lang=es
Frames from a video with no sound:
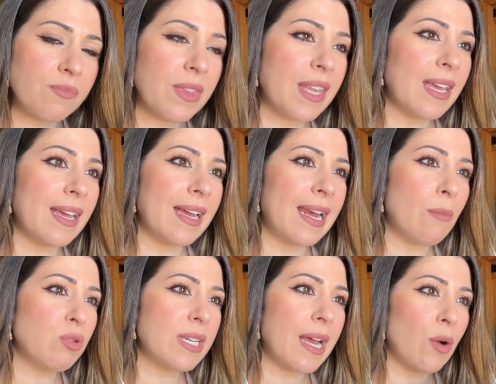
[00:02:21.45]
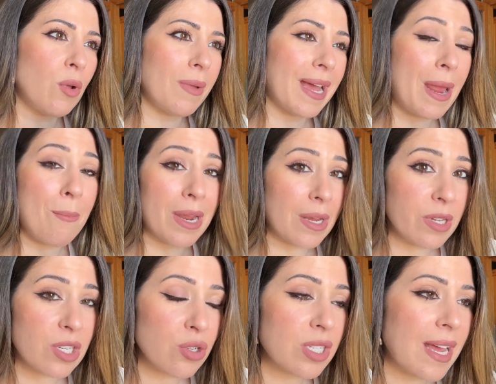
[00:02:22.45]
eh, la música de Luis Miguel es
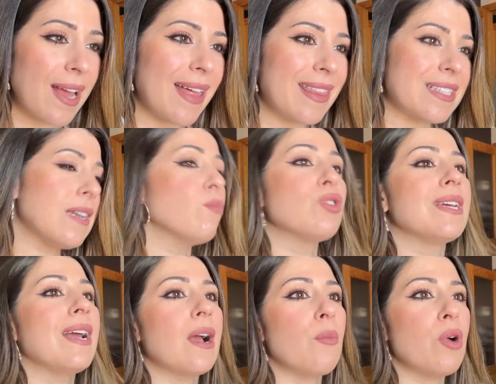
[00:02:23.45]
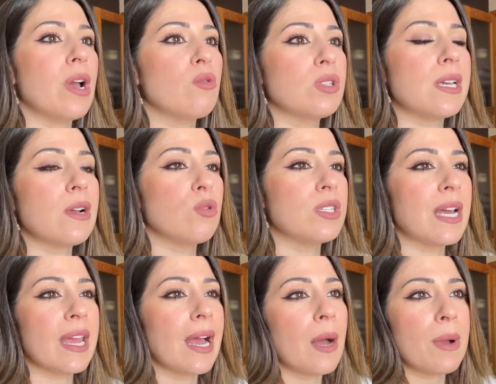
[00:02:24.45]
maravillosa, es de esa música que puedes escuchar,
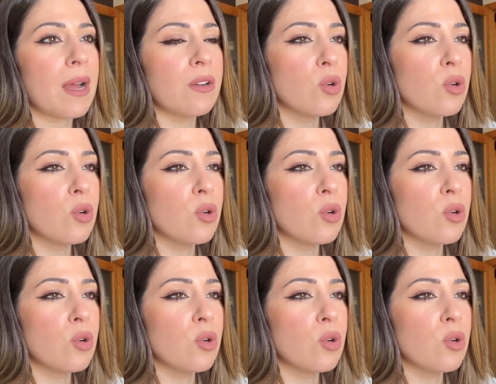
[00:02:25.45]
escuchar y jamás,